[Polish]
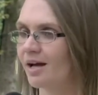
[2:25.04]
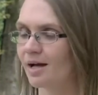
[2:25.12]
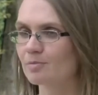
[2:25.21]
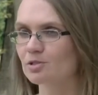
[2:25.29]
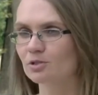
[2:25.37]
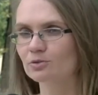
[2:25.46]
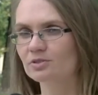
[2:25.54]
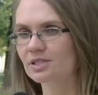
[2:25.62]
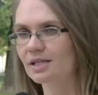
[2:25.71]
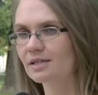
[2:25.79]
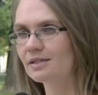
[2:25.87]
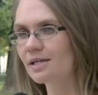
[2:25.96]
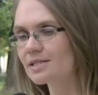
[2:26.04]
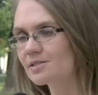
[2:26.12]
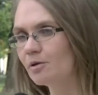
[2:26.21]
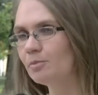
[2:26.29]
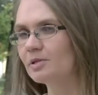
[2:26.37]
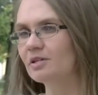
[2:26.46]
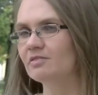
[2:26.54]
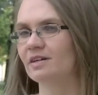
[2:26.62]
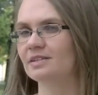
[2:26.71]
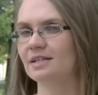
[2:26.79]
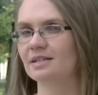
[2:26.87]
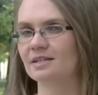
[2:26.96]
absolutnie
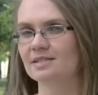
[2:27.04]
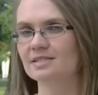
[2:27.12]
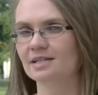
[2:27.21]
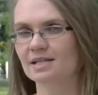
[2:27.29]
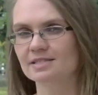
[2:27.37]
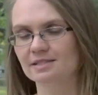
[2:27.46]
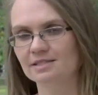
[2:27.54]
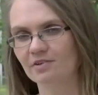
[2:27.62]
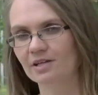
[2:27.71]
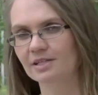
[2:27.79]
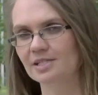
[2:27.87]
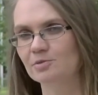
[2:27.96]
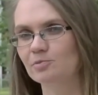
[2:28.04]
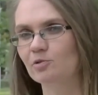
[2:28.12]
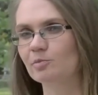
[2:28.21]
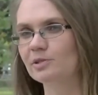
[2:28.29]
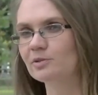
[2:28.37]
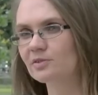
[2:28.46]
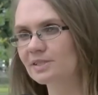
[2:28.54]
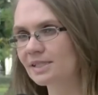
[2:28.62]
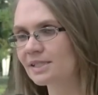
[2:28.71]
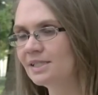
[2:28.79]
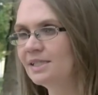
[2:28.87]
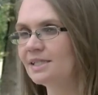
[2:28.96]
nieskomplikowane. Rejestracja trwa jakieś pół
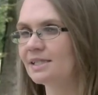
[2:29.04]
minuty.